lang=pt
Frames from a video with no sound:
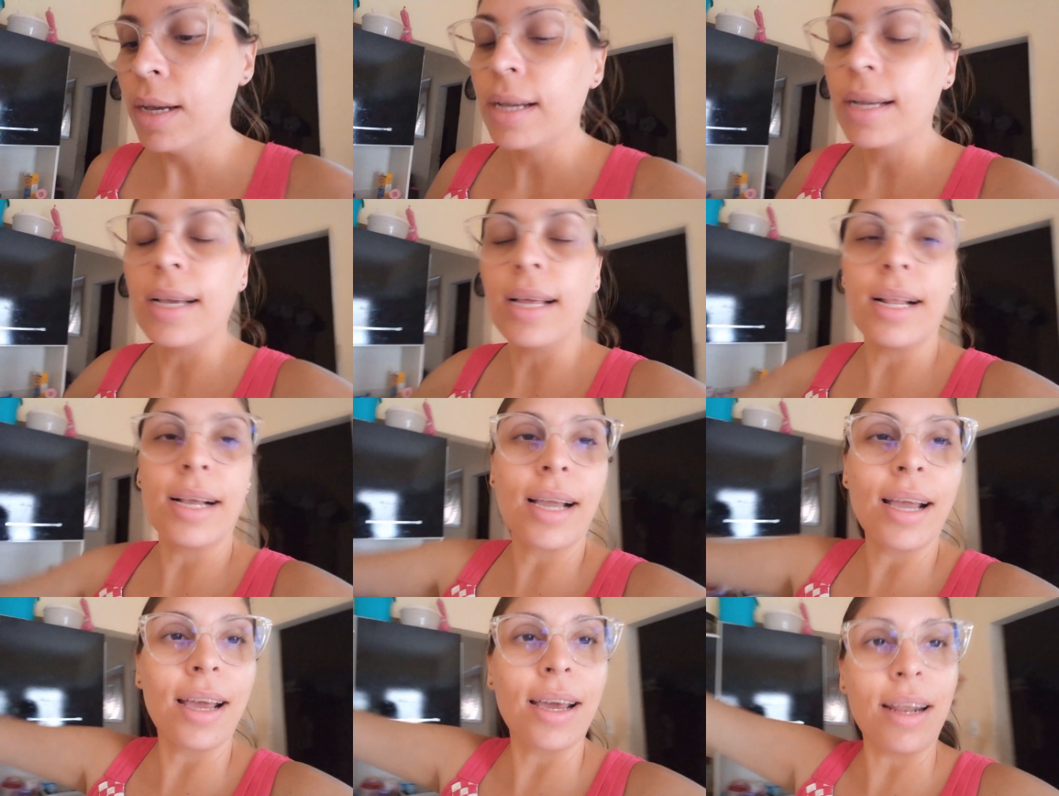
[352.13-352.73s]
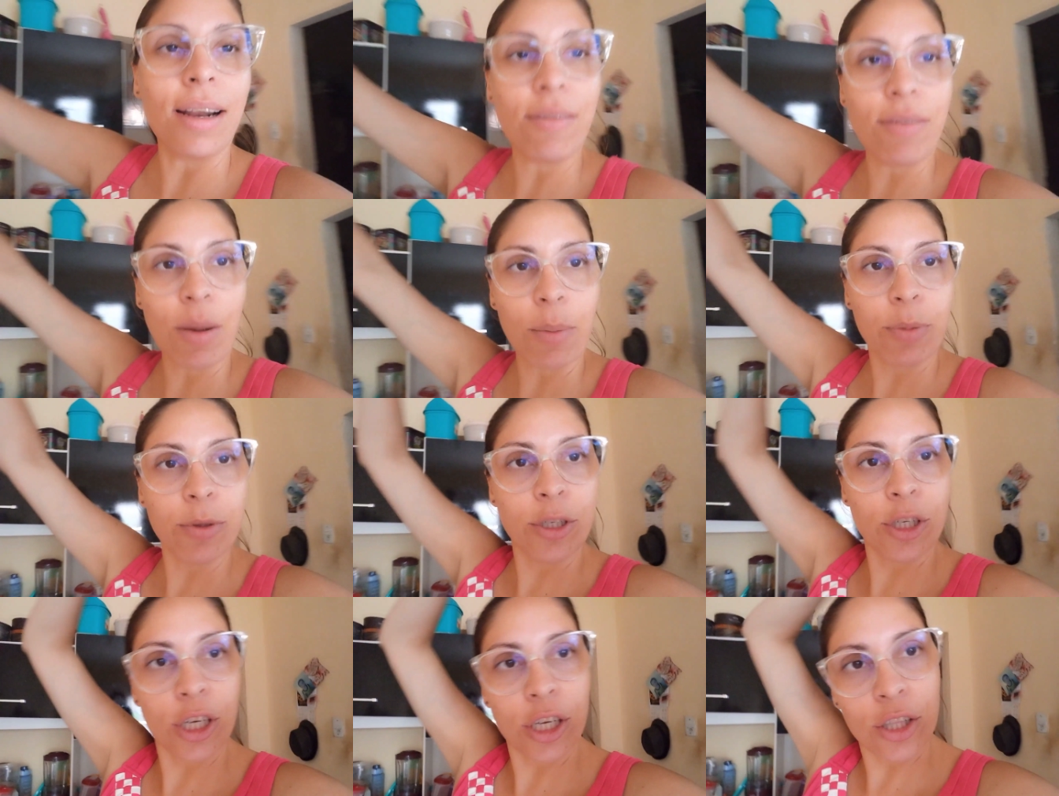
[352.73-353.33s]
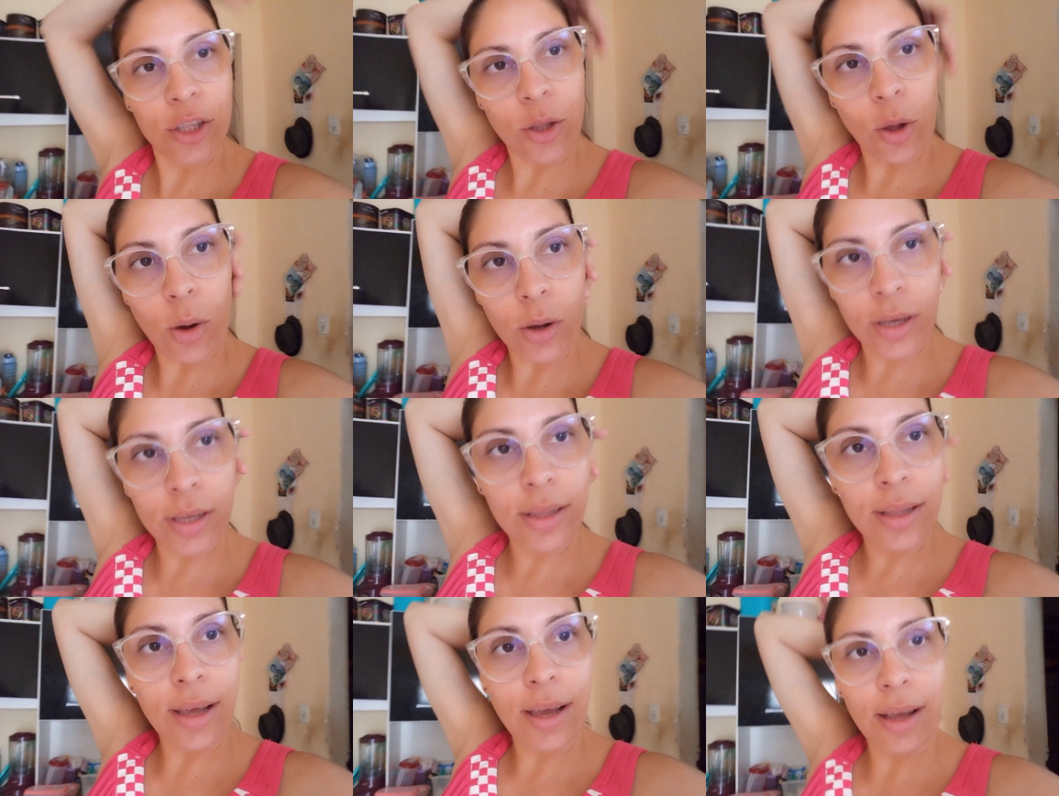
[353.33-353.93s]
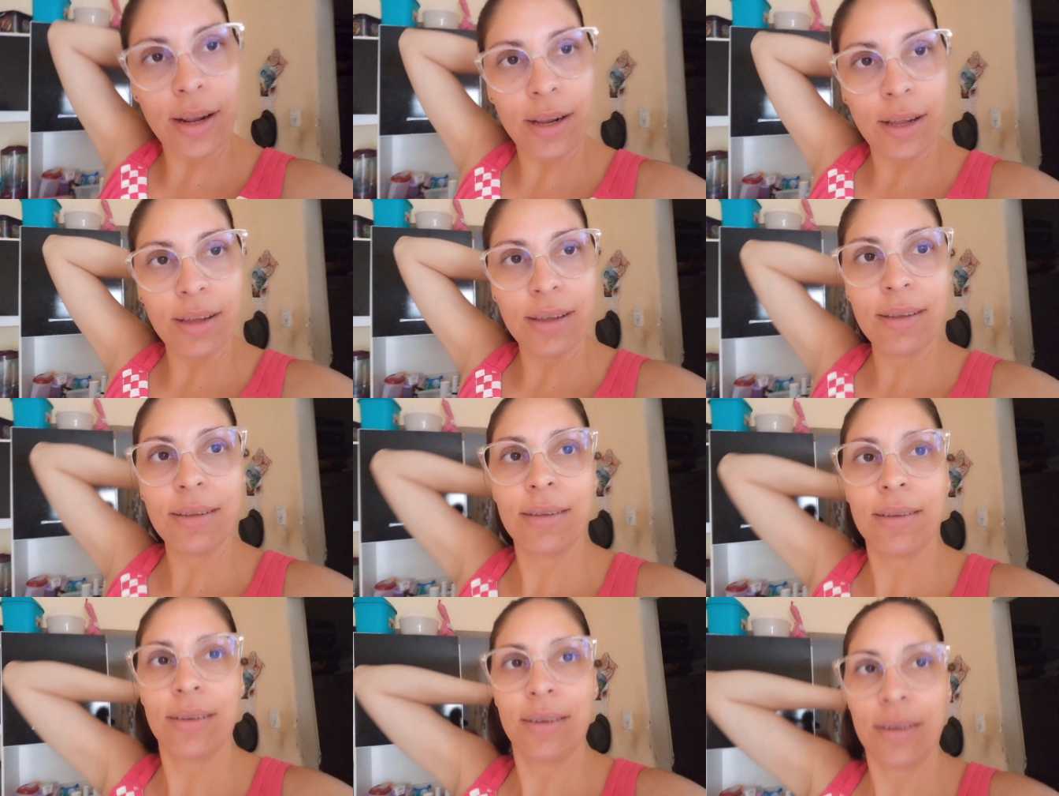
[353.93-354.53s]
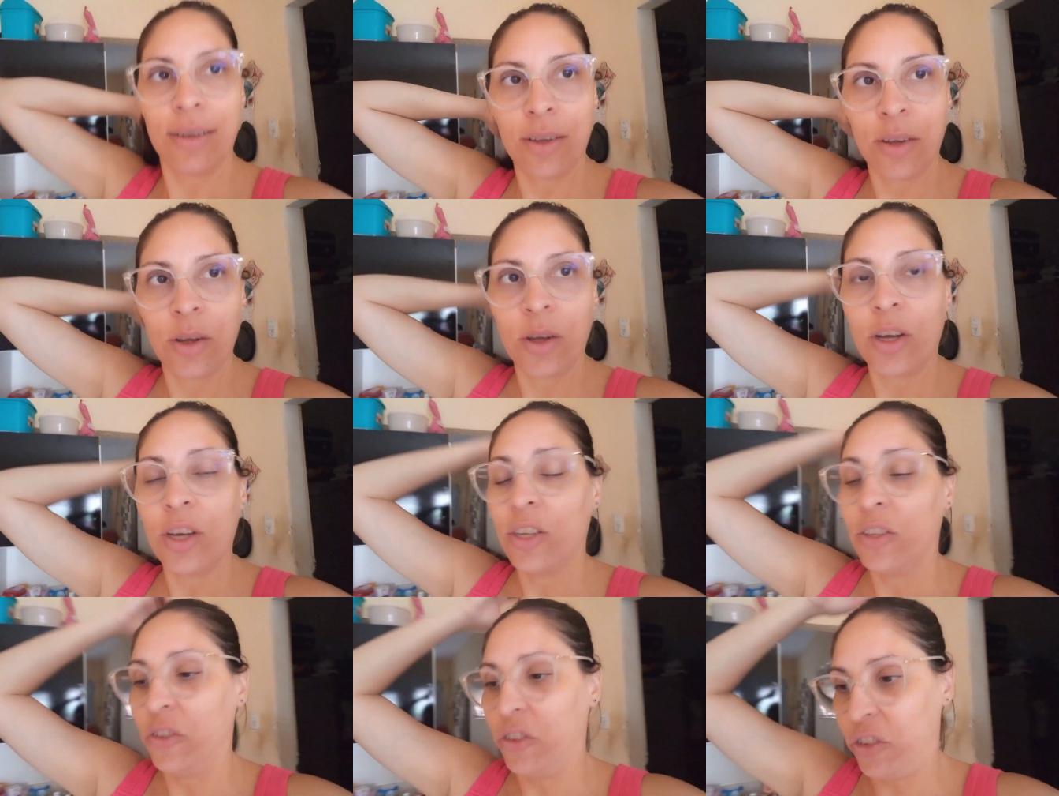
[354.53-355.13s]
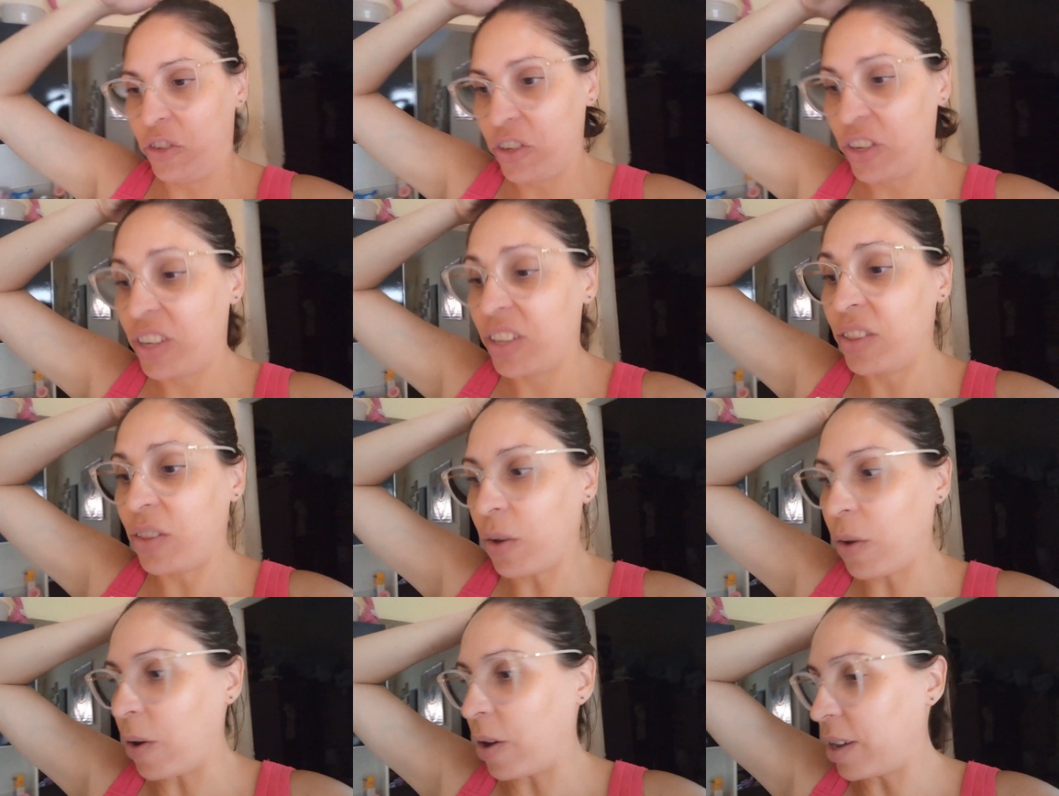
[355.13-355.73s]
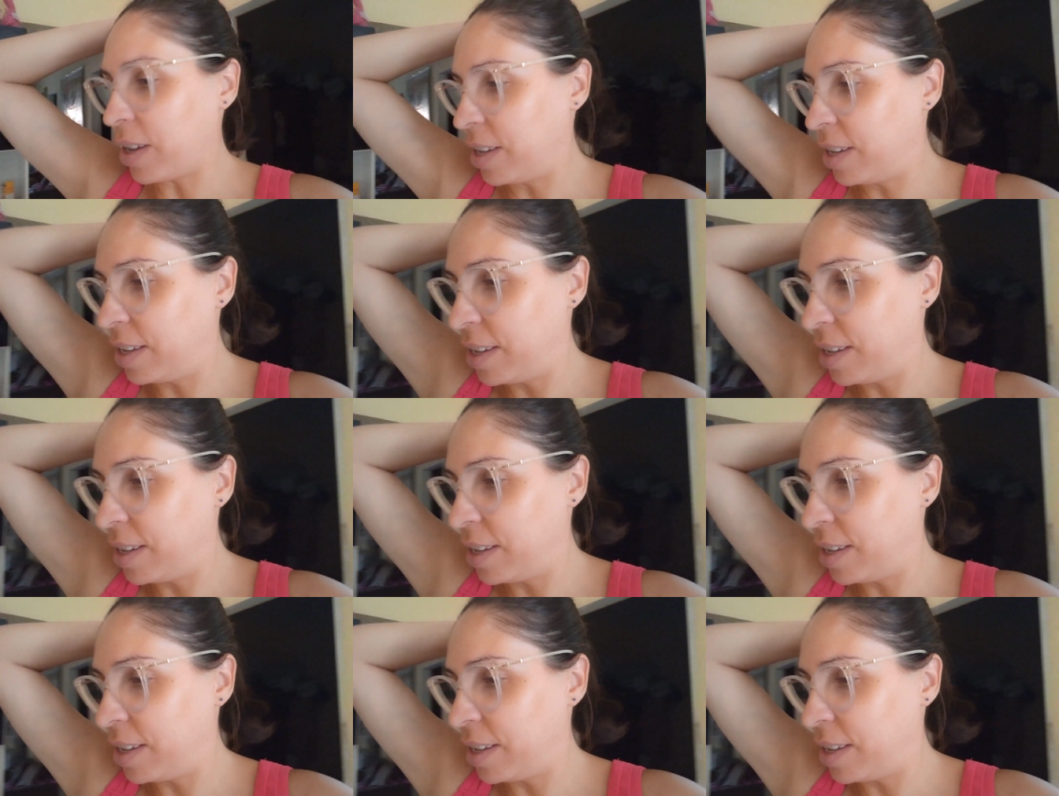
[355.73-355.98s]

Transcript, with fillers: Que ela quer gravar pro TikTok dela. TikTok.